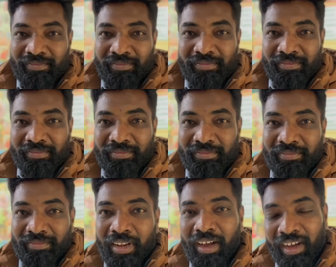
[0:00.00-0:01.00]
महाराष्ट्र से
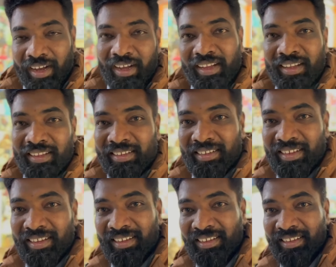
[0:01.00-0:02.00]
हाँ।, हाँ
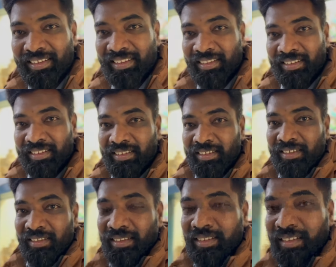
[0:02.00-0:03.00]
और महाराष्ट्र से यहाँ आए
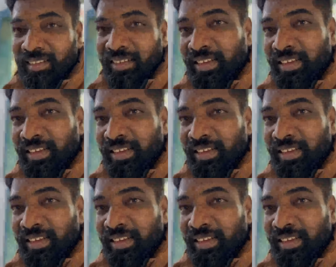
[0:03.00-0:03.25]
हाँ।,